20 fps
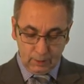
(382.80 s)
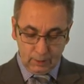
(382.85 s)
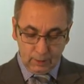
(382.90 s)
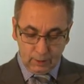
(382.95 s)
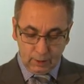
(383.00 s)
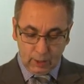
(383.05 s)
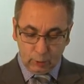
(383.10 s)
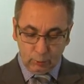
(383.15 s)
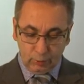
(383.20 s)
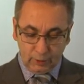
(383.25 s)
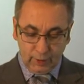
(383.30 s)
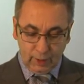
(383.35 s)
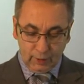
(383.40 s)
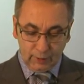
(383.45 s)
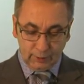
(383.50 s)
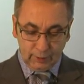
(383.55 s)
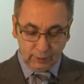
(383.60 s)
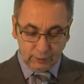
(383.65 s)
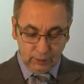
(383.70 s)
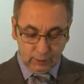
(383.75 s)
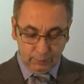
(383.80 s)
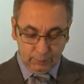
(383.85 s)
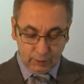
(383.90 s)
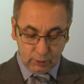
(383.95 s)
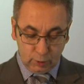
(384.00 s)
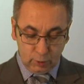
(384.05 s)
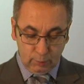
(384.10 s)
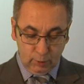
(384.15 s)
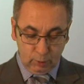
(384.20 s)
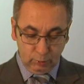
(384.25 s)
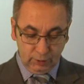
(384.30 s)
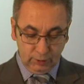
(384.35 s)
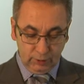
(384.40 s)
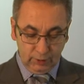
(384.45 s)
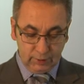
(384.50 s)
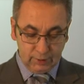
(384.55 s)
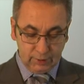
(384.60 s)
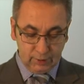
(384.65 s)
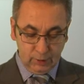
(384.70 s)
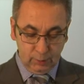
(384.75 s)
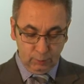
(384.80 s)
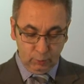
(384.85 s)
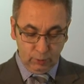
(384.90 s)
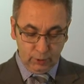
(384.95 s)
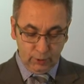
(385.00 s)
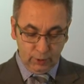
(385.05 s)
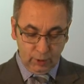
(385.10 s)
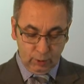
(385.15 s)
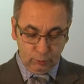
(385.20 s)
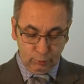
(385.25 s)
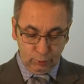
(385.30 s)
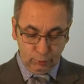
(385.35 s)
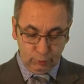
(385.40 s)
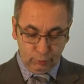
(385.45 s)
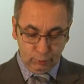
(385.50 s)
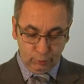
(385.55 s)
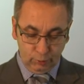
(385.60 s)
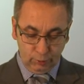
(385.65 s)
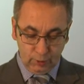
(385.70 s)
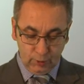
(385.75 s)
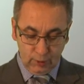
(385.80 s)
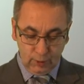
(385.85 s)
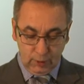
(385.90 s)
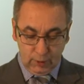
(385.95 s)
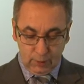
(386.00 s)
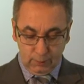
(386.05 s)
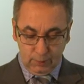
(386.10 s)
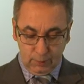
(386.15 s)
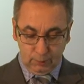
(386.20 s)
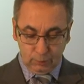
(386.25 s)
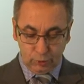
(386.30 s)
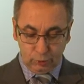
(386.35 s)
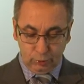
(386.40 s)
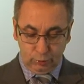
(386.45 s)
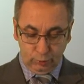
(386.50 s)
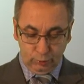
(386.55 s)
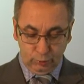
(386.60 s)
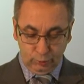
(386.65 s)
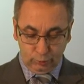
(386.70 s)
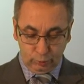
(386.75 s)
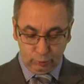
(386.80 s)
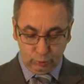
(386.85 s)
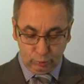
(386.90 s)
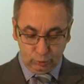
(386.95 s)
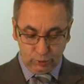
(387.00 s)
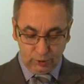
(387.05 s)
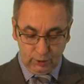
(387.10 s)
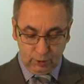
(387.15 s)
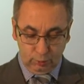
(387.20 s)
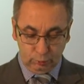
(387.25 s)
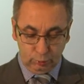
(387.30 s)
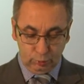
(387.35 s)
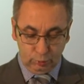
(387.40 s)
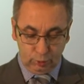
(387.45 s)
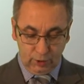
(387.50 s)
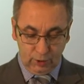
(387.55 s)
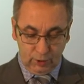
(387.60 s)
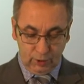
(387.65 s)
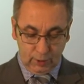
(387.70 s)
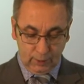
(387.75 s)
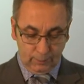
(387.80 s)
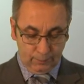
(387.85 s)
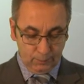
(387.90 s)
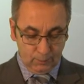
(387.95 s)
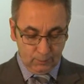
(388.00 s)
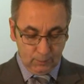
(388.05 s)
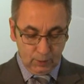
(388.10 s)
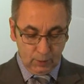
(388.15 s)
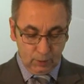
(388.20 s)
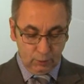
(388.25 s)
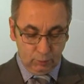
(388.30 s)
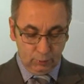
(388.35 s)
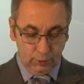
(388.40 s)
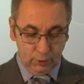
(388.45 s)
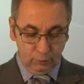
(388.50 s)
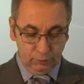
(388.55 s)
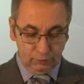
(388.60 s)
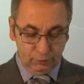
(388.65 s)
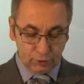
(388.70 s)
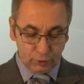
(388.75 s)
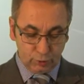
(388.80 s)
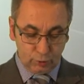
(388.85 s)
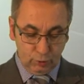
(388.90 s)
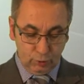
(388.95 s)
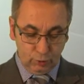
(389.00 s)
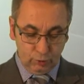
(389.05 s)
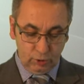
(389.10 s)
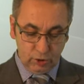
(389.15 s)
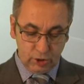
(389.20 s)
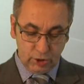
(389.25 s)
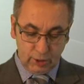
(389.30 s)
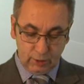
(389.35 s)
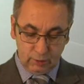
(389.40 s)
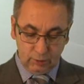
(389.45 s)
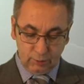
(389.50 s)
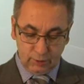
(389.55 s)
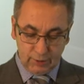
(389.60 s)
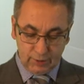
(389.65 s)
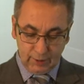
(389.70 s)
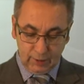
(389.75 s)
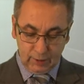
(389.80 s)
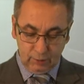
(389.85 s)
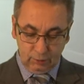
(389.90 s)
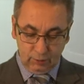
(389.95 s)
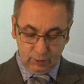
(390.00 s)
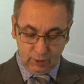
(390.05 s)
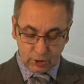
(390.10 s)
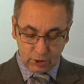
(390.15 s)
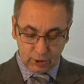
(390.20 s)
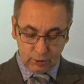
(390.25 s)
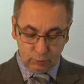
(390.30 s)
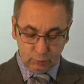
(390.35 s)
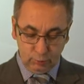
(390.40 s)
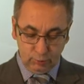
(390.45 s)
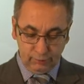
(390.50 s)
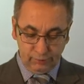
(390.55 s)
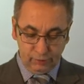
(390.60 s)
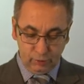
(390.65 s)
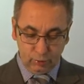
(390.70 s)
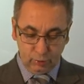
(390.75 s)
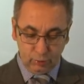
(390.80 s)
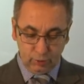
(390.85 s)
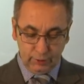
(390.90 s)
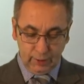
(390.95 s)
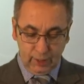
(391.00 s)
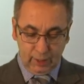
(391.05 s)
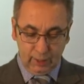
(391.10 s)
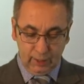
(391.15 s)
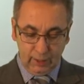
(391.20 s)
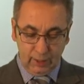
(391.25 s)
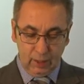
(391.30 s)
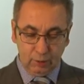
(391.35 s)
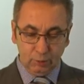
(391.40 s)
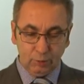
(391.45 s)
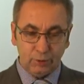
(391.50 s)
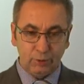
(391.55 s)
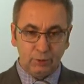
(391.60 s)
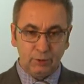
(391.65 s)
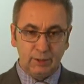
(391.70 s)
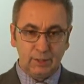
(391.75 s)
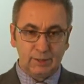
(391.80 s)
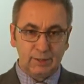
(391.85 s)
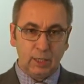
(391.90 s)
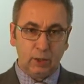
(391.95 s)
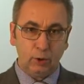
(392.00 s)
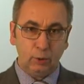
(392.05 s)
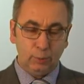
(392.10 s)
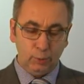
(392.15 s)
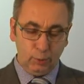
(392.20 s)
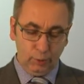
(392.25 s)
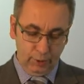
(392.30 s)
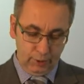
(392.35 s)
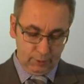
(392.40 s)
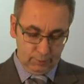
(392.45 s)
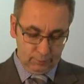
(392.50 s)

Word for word: أو رقاني دطي بكم أودعي تسيمو إي أو يوثو بيمصعو يوثو دروسيا وتركيا وهيو فسقون الشل يذين لشن أنفق ده حيلاوثو ده ساقبلوي